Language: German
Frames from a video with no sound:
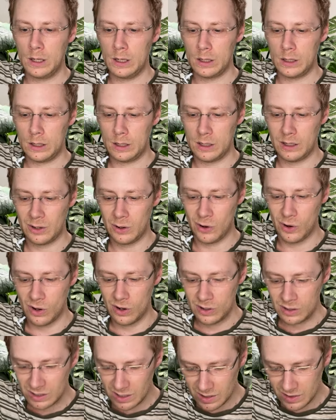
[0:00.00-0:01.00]
Äh, ihr
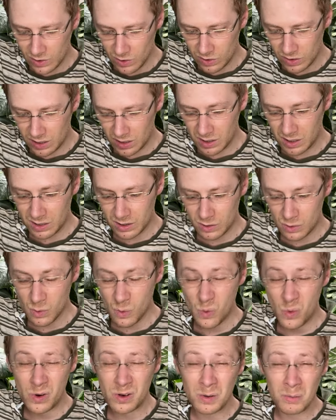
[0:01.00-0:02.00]
könnt das auch theoretisch
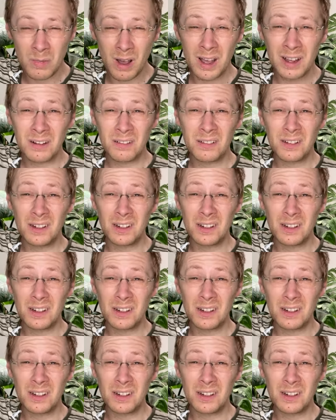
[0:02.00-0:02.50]
ohne machen,